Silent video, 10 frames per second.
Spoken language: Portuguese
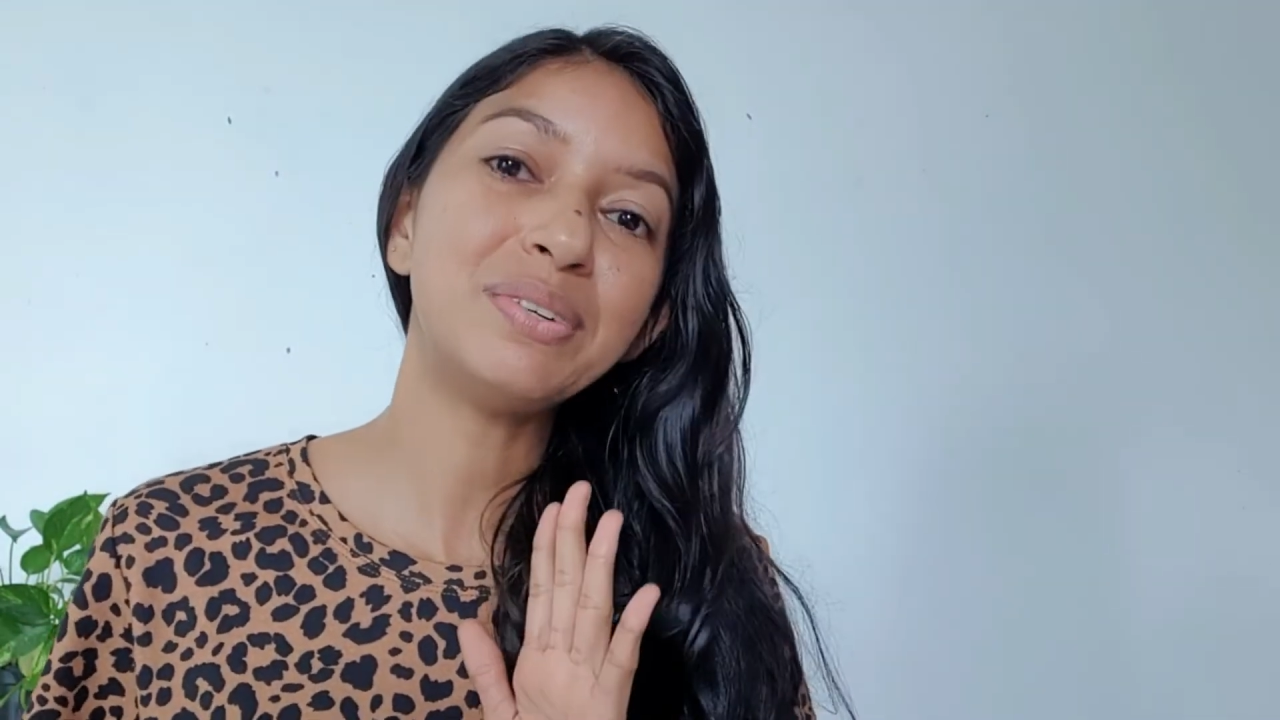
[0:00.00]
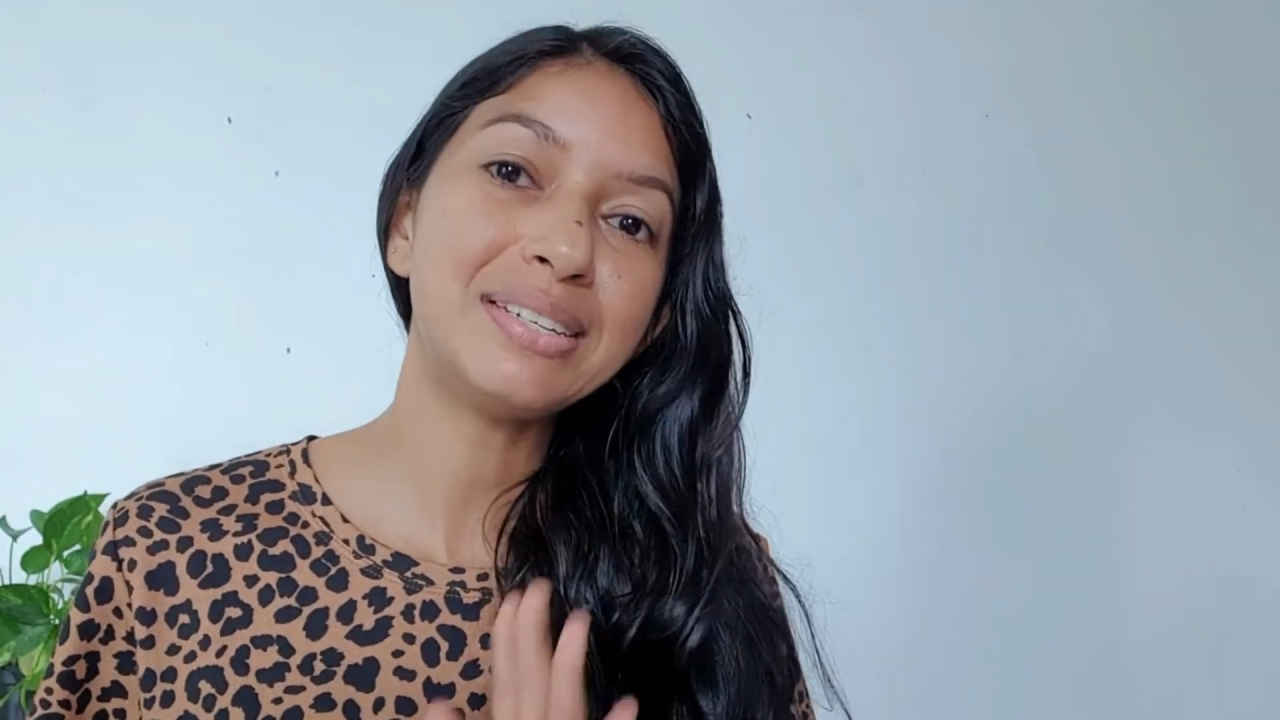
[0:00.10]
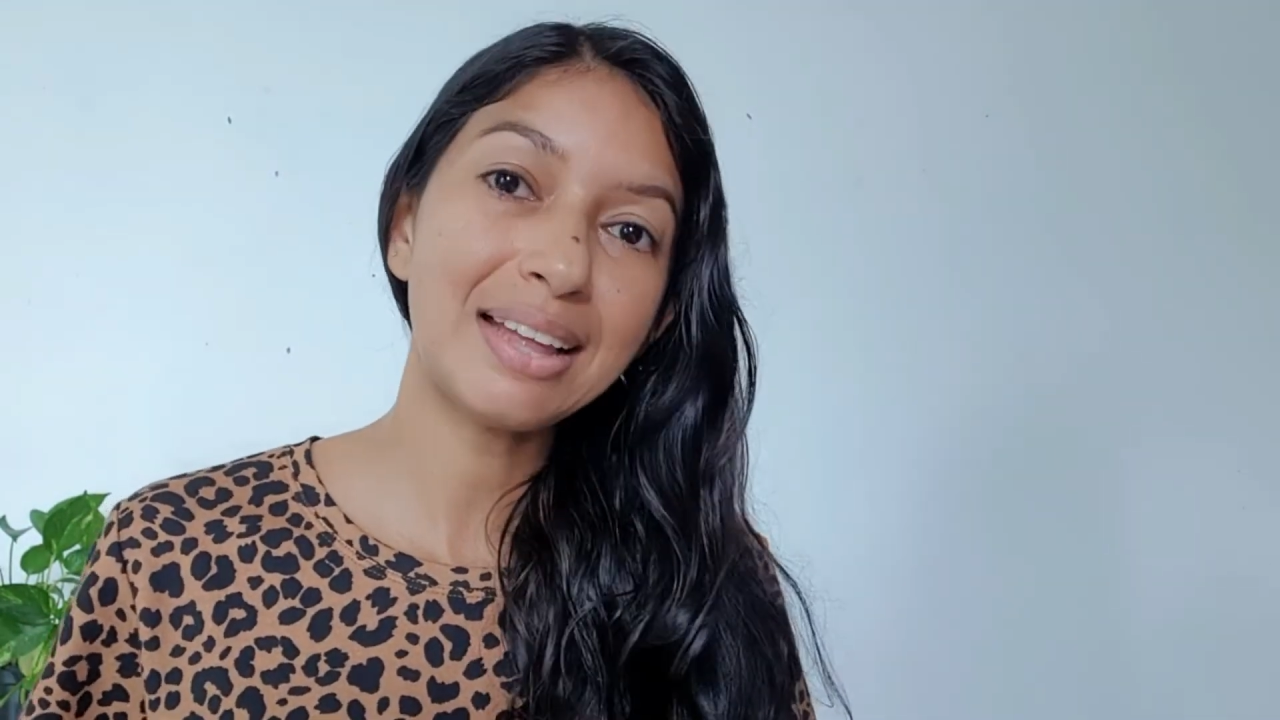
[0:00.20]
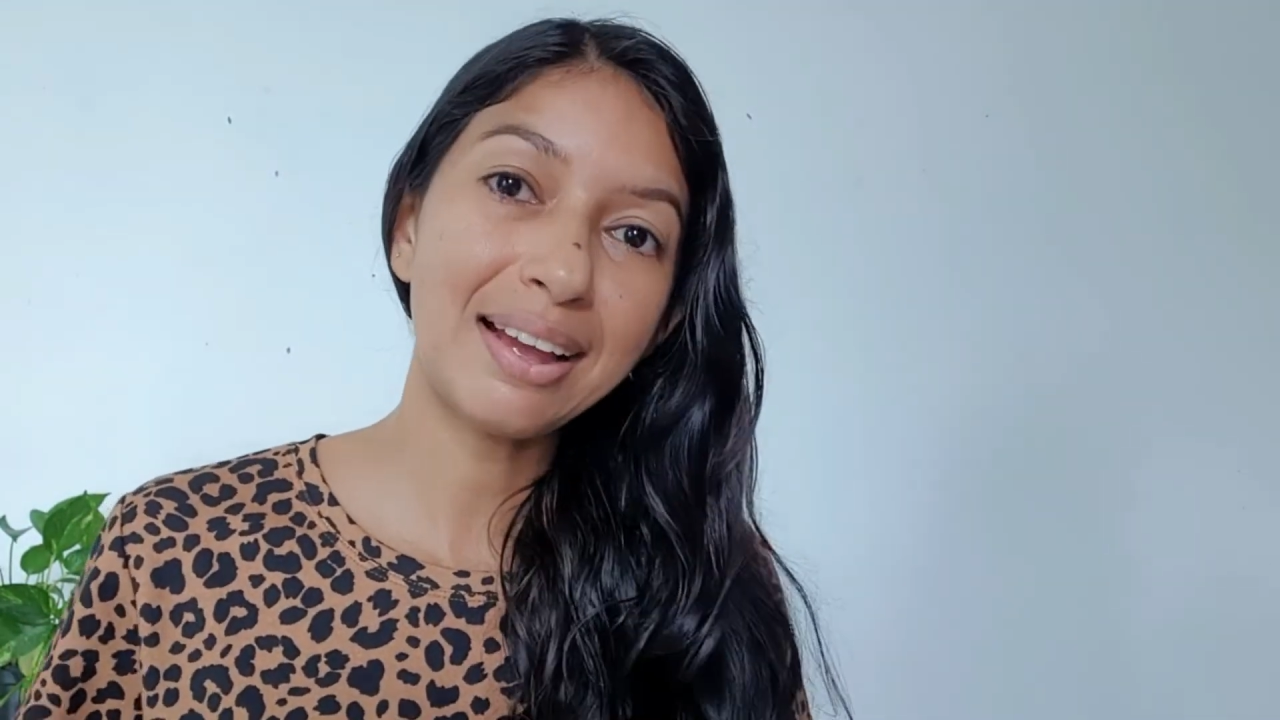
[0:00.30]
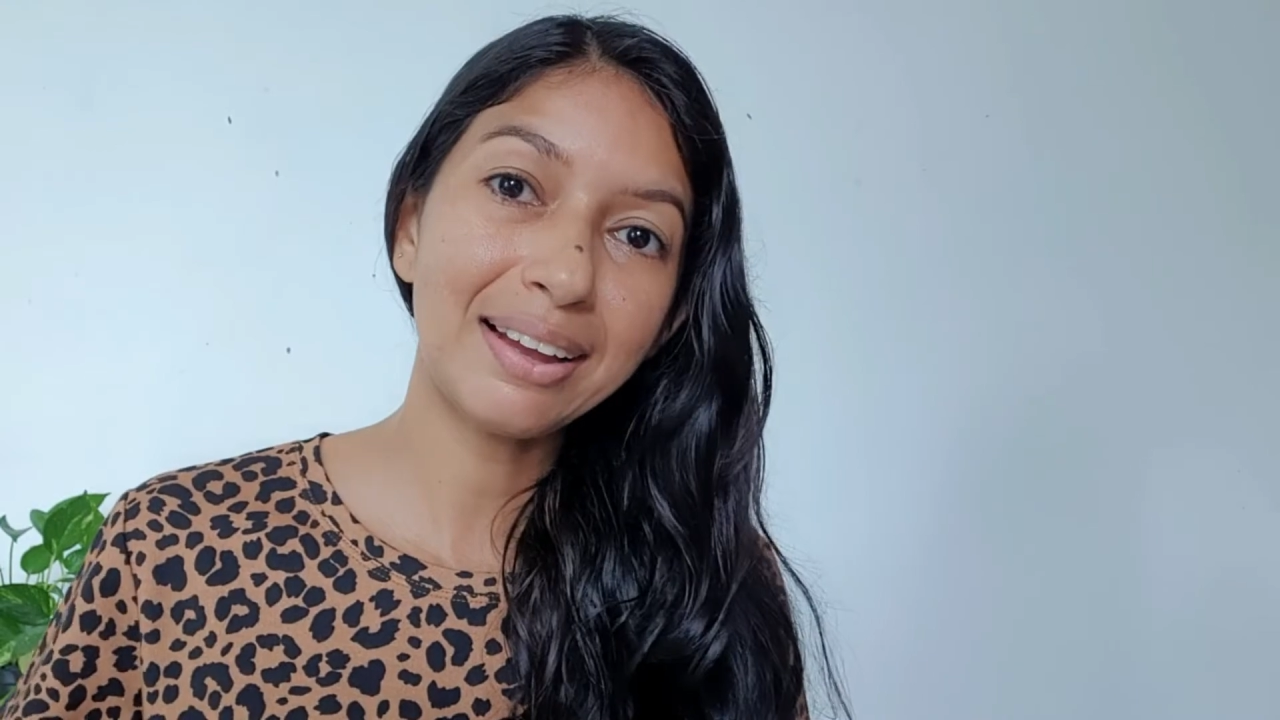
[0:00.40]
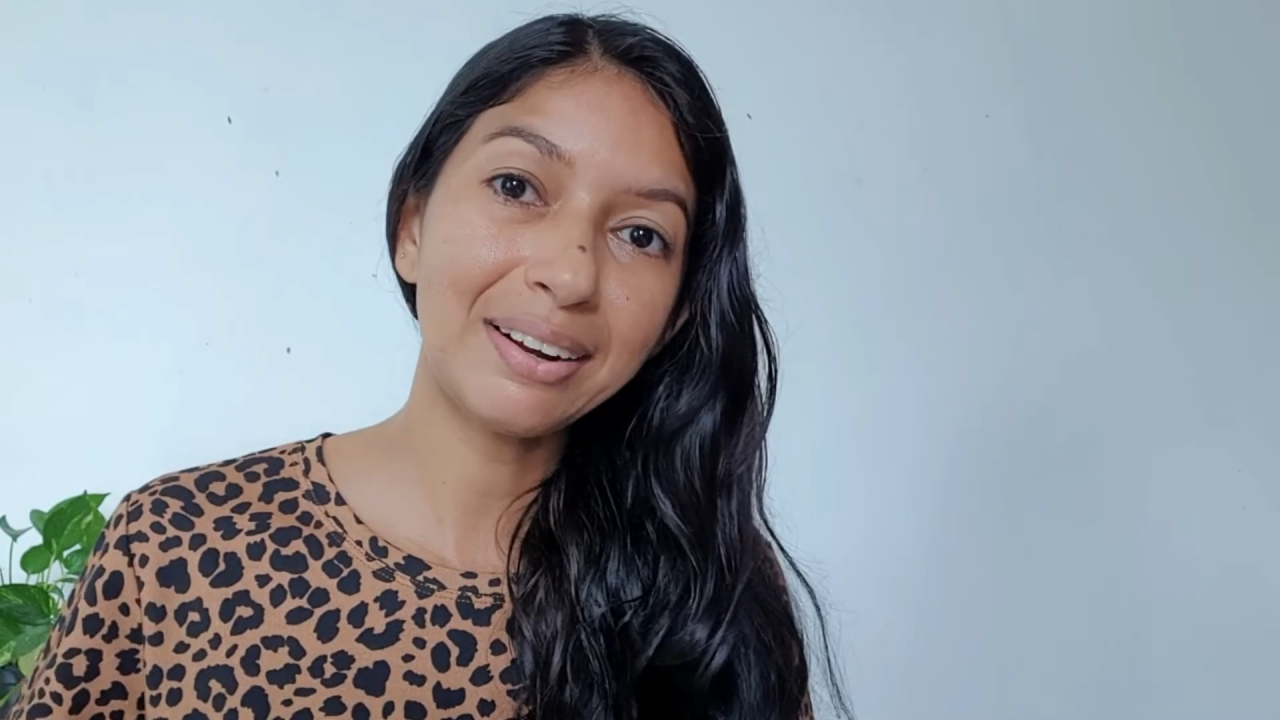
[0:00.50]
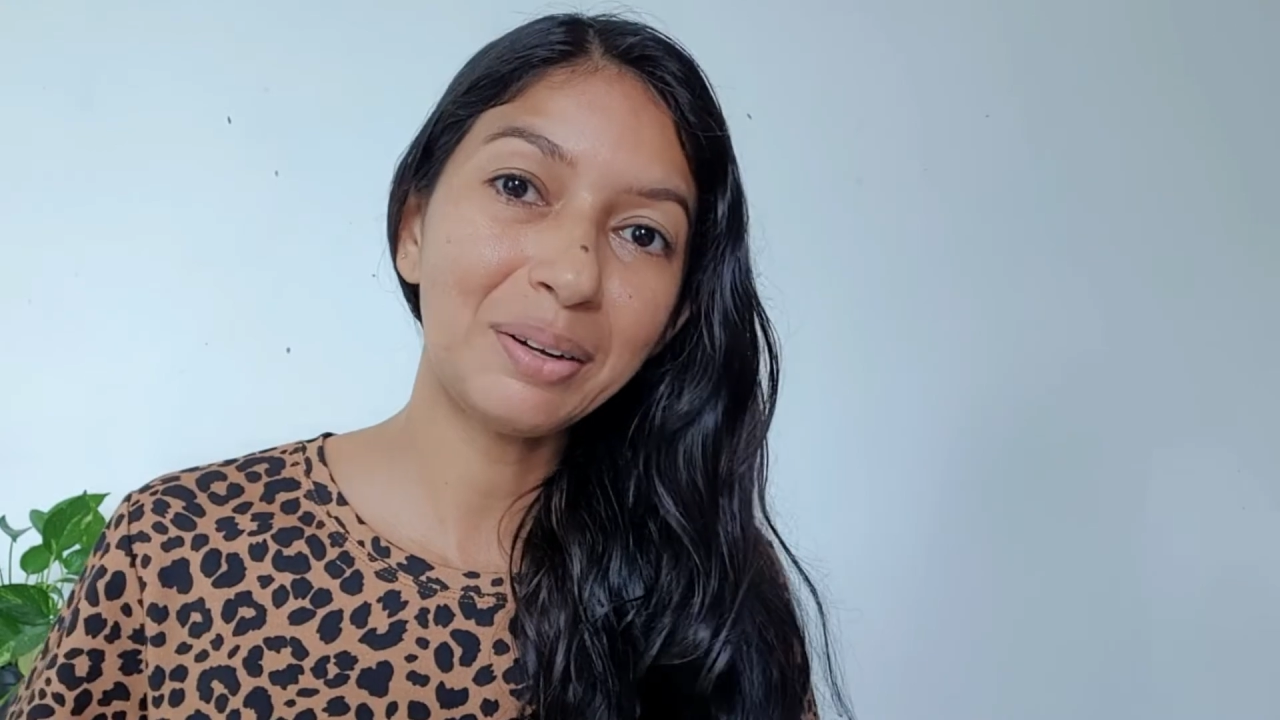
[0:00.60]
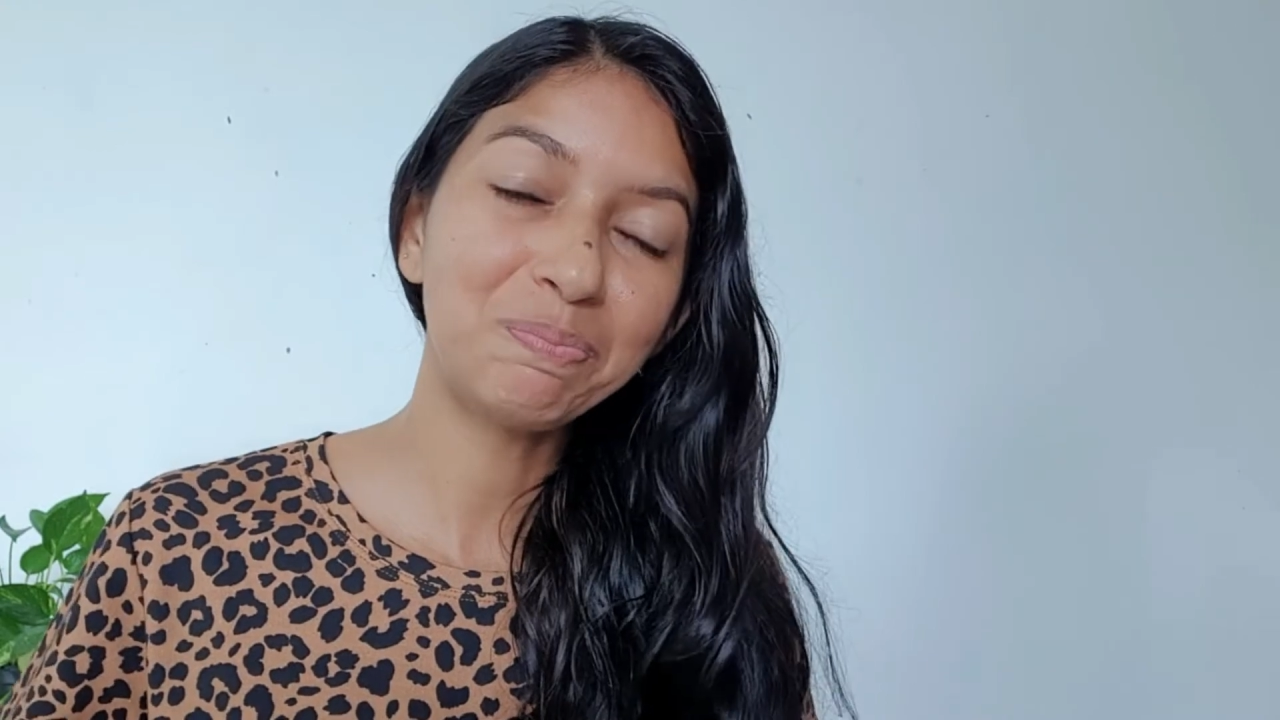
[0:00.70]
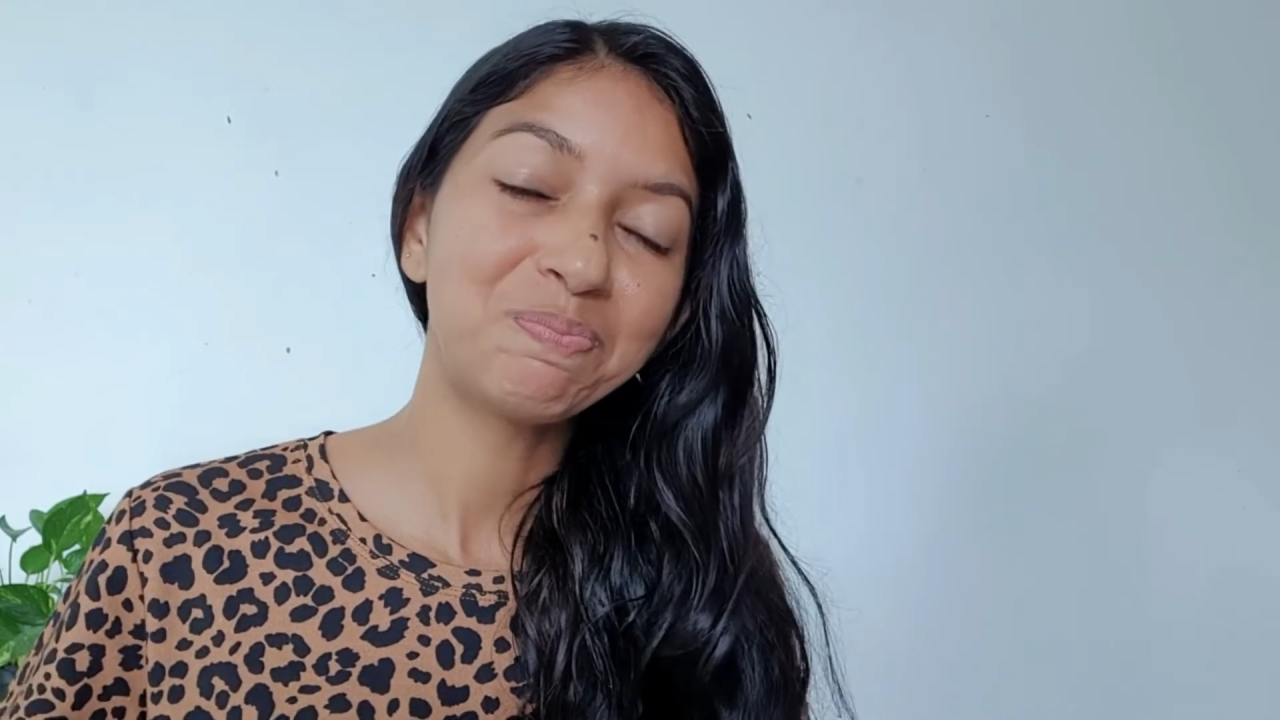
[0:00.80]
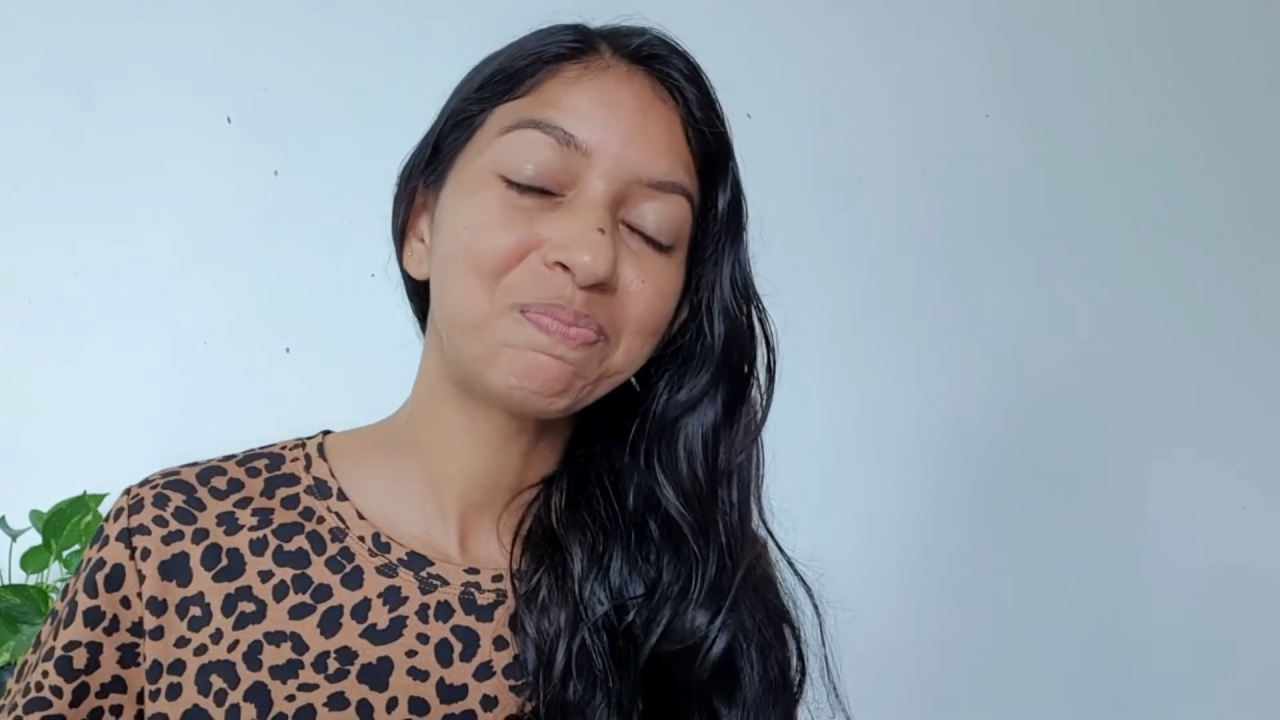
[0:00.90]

Instagram.